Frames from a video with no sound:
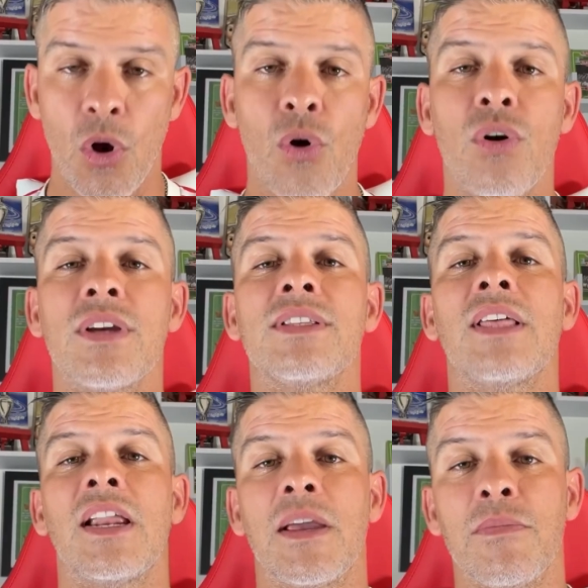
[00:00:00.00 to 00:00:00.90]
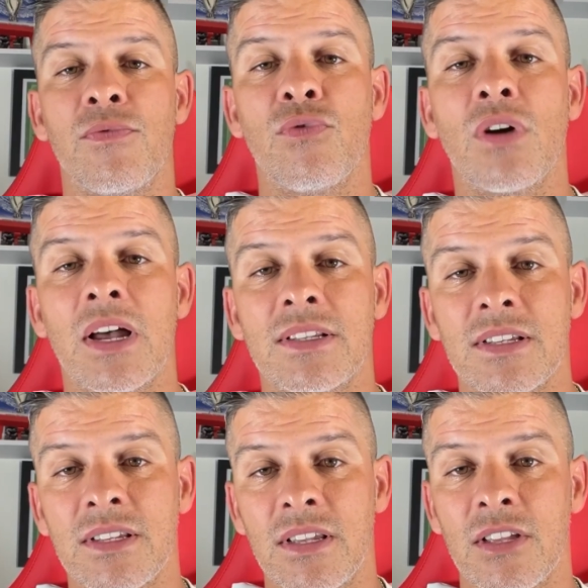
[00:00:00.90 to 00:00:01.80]
Ora, se Taremi focasse
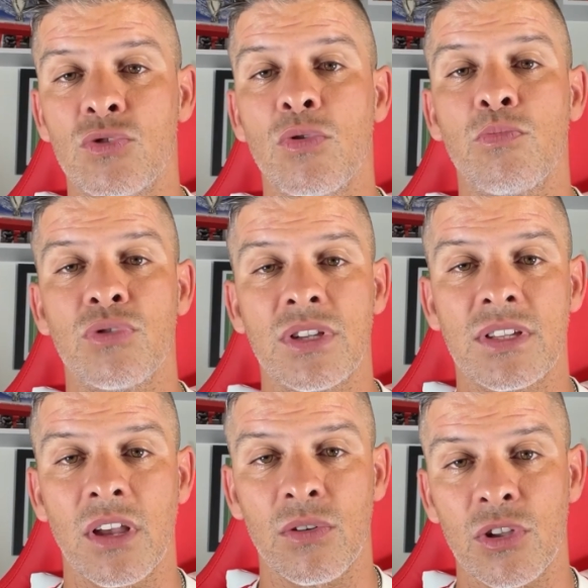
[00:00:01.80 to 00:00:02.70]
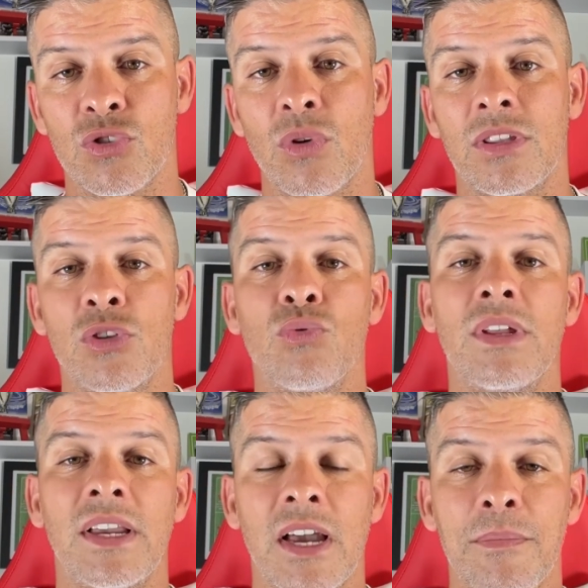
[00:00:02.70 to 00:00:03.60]
assim a sua posição e a sua atitude
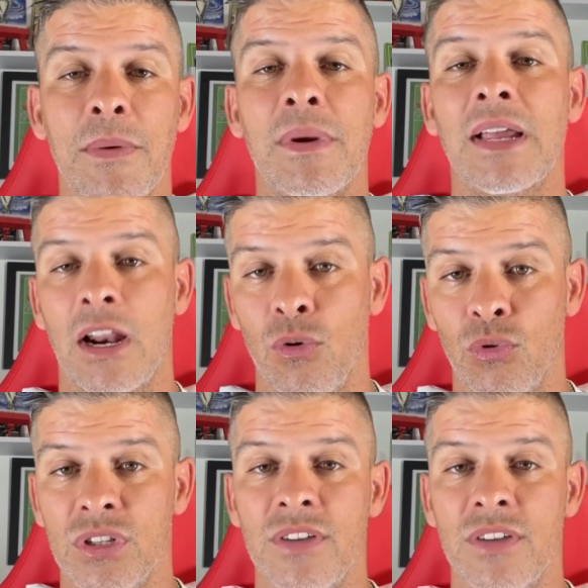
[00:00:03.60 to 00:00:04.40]
em campo em marcar gols,